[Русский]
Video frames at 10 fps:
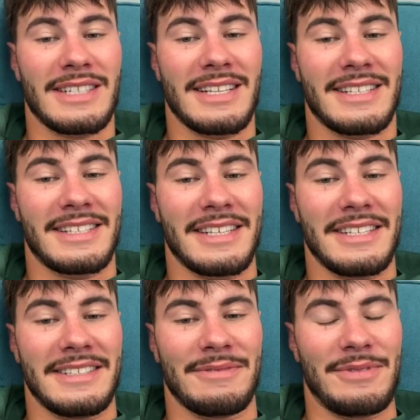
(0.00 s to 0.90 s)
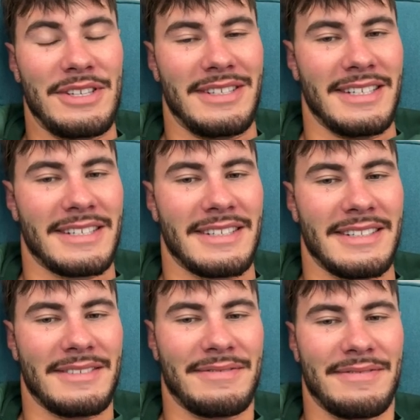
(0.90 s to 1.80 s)
как на сцене,
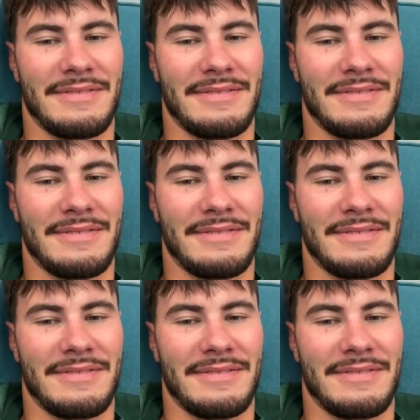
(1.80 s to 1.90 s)
естественно.